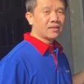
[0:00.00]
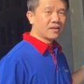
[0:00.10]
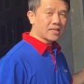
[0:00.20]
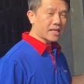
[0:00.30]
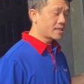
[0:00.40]

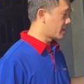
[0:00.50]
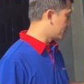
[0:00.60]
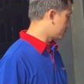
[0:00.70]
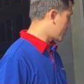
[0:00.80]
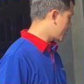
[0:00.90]
nước sạch xong
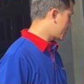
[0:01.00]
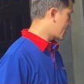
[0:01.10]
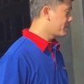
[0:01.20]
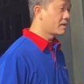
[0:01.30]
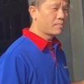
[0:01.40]
mình mang
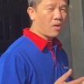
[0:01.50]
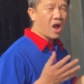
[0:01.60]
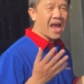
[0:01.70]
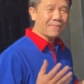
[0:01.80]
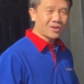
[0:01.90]
ra mình
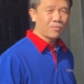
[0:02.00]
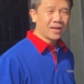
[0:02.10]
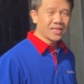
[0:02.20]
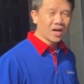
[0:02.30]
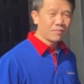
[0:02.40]
bỏ hai ba cục
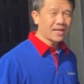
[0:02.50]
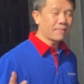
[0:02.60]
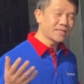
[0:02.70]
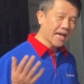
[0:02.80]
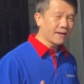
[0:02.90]
pin vô mình
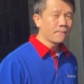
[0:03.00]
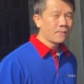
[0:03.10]
đem sẵn